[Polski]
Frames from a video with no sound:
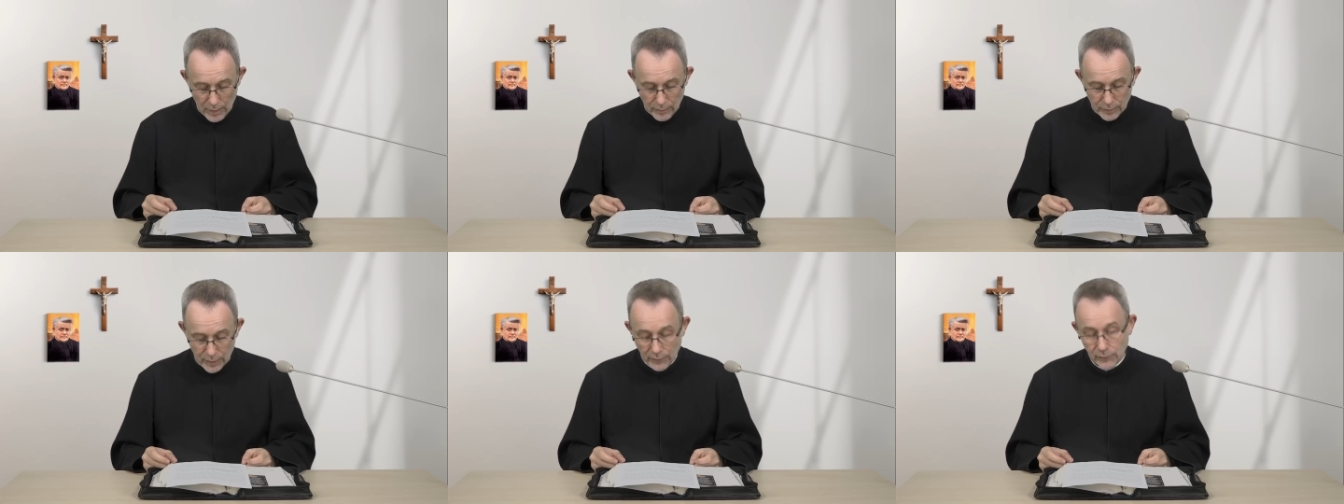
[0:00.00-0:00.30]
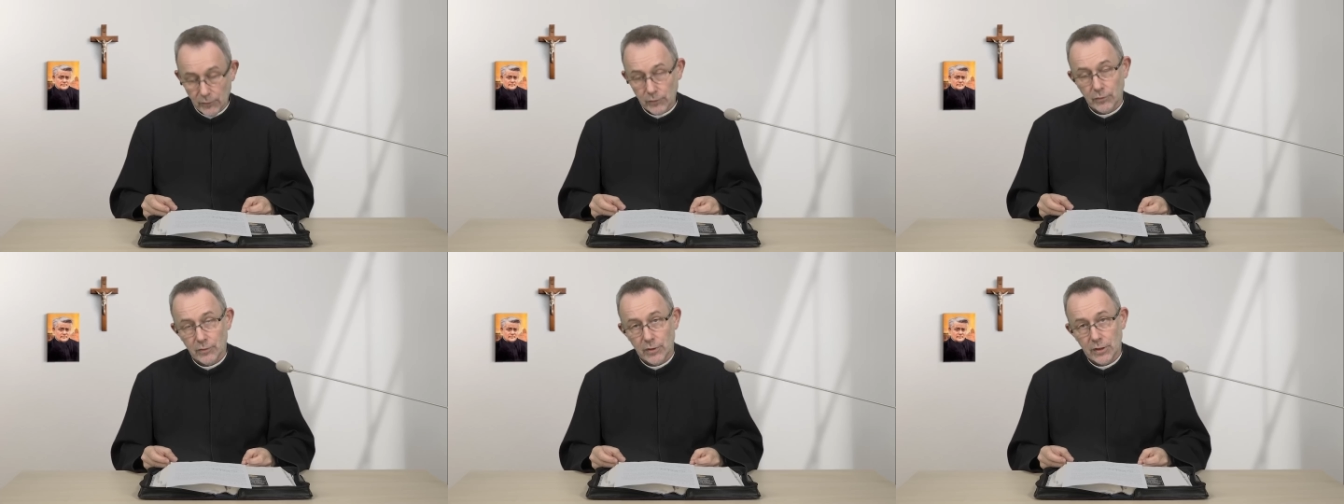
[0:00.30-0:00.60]

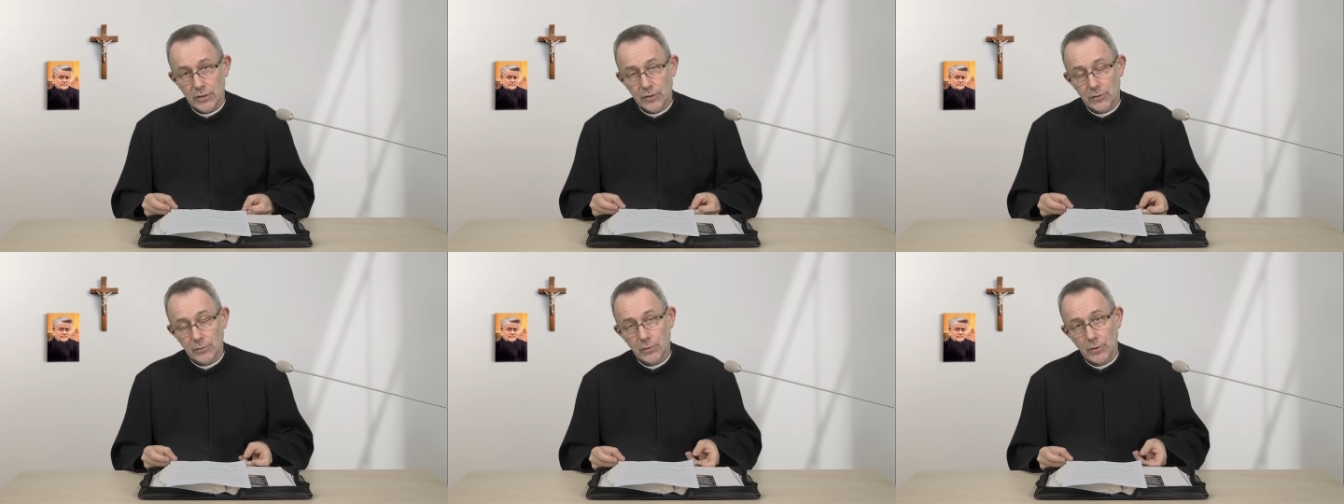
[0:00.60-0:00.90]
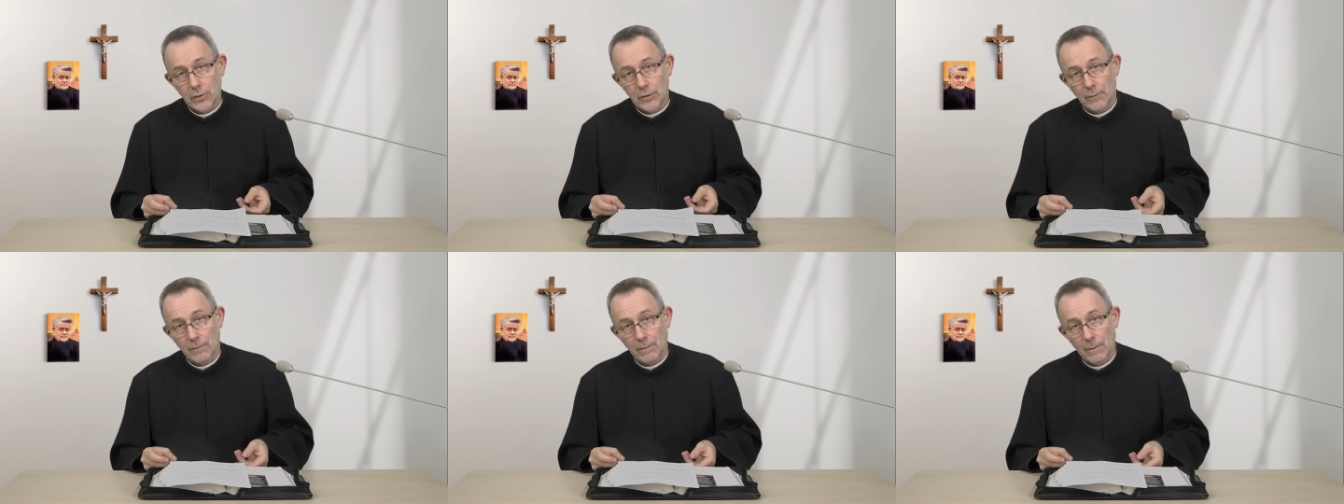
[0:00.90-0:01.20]
Prawo to
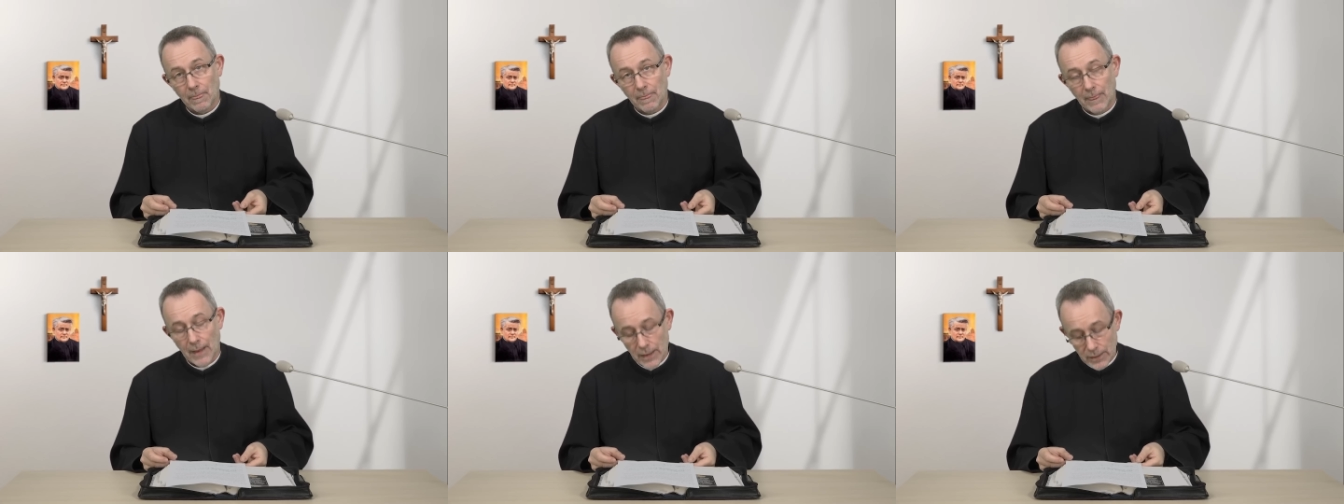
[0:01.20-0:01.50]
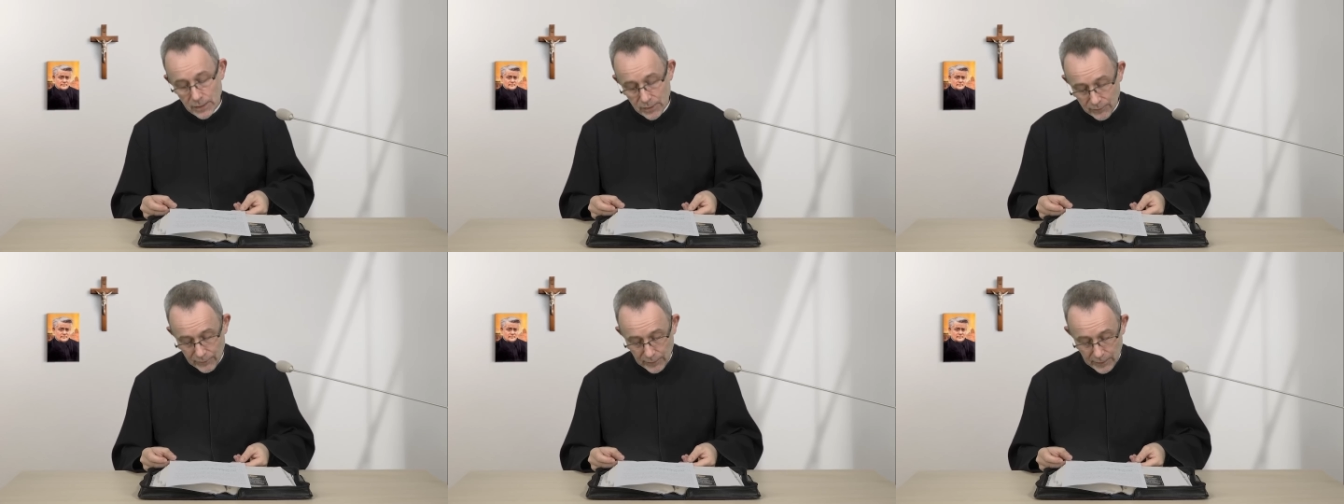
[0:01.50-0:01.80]
nosiło
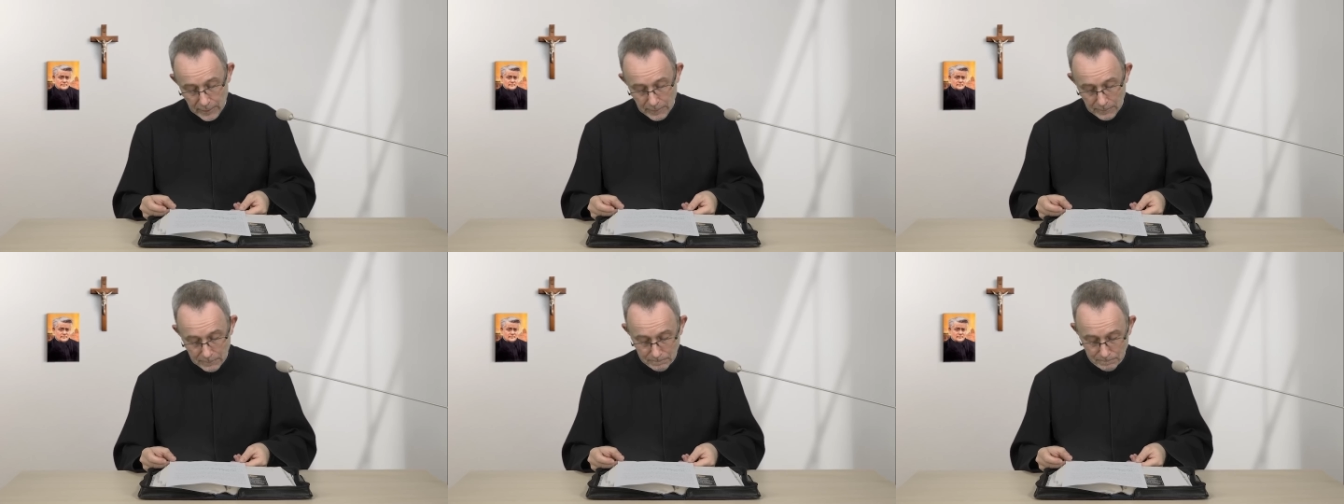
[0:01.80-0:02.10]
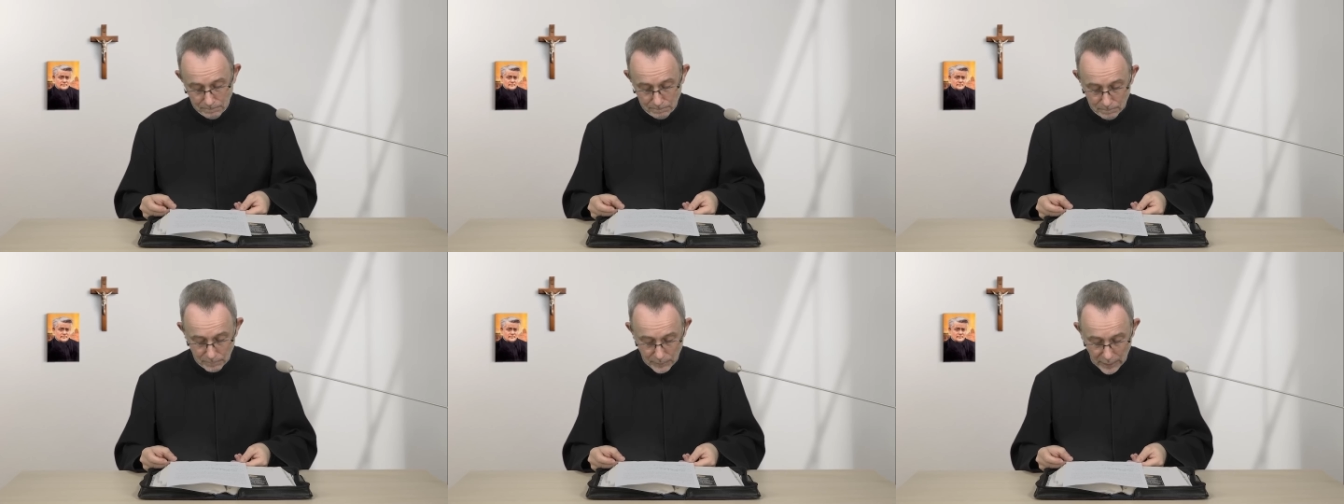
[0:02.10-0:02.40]
nazwę
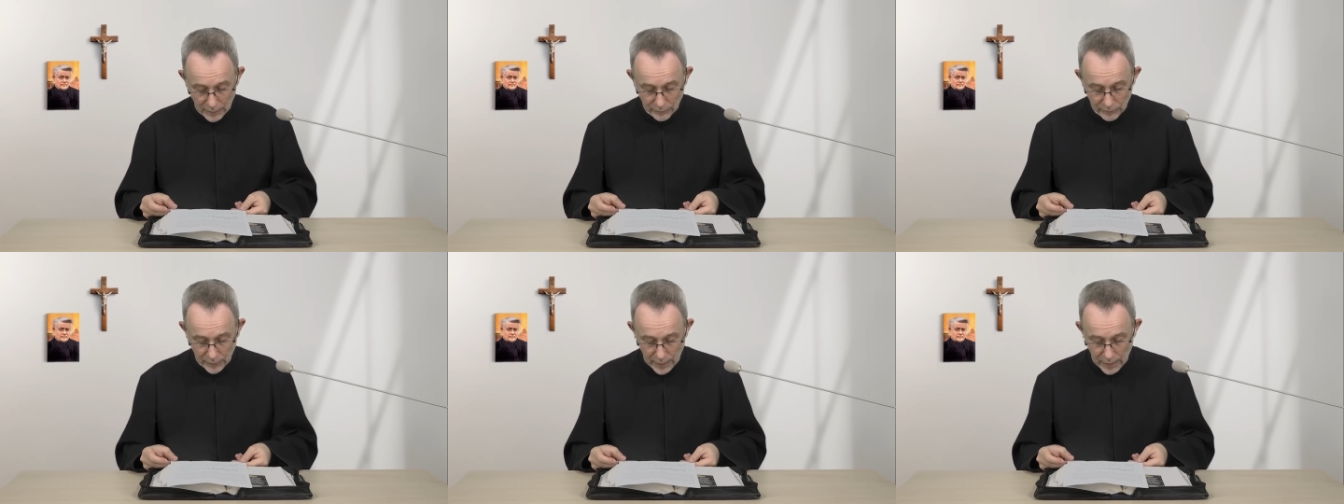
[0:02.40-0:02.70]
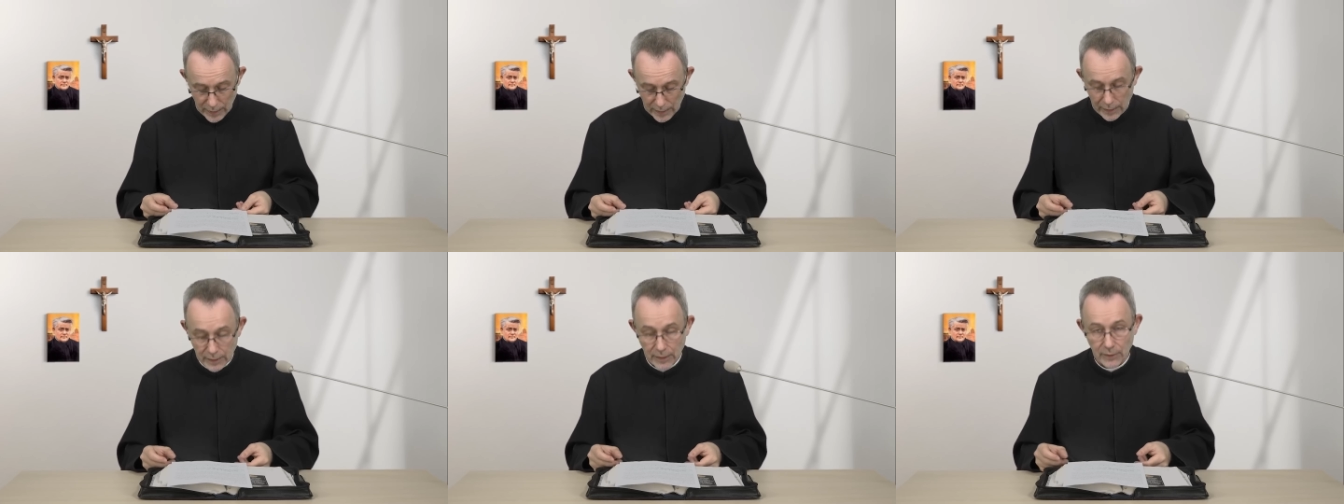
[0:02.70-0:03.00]

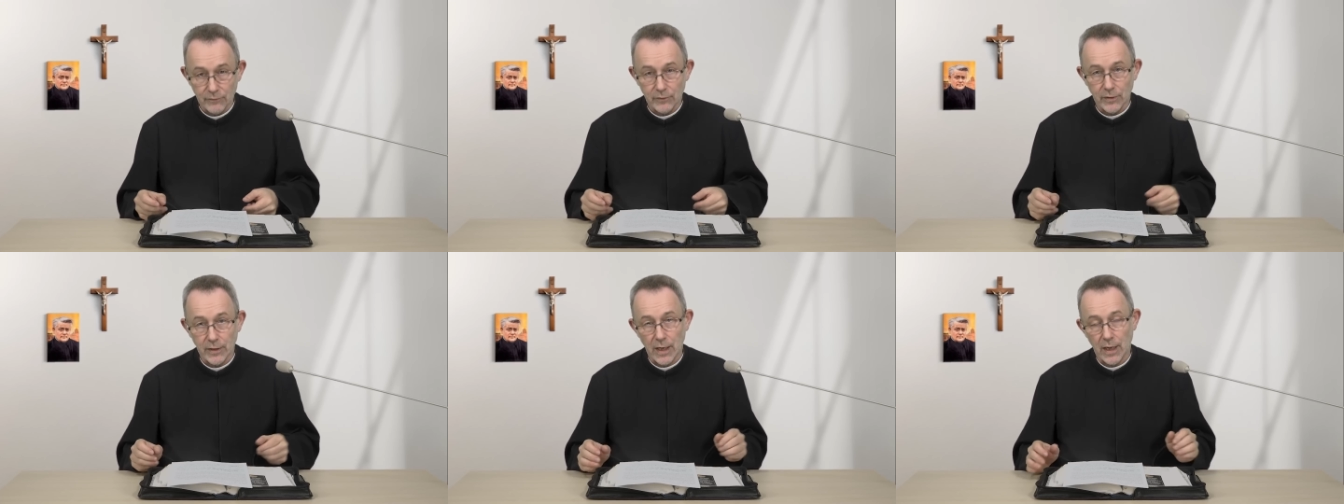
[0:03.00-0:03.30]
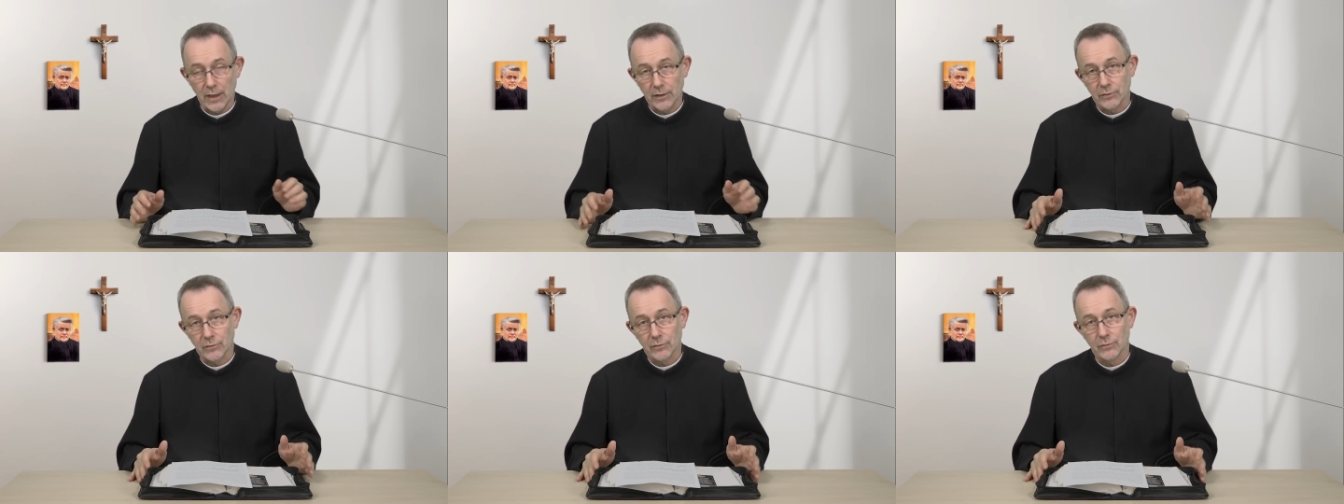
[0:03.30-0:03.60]
prawa
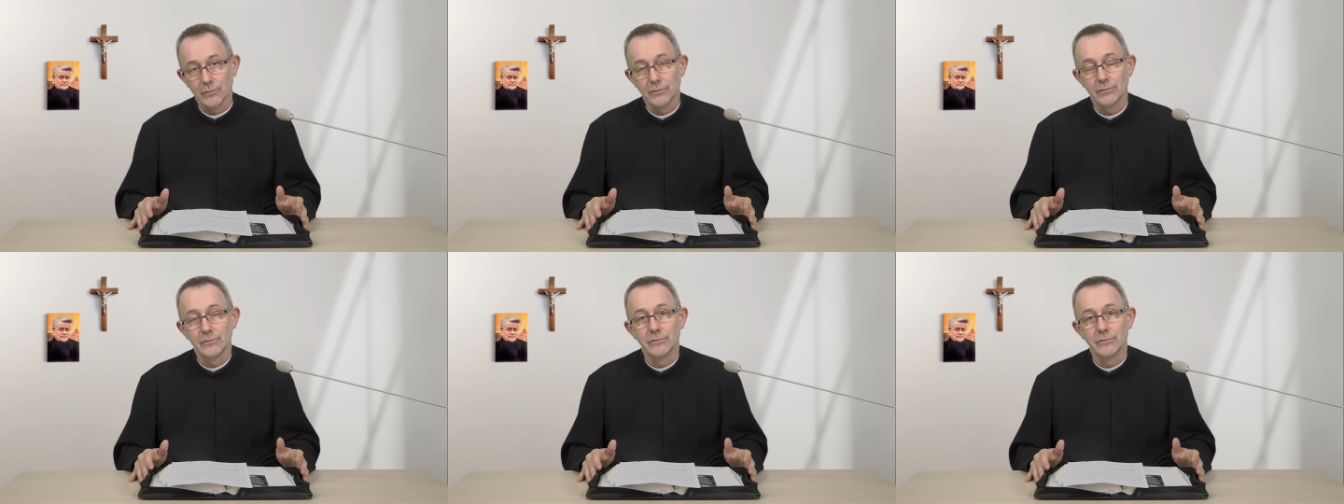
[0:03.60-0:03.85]
lewiratu.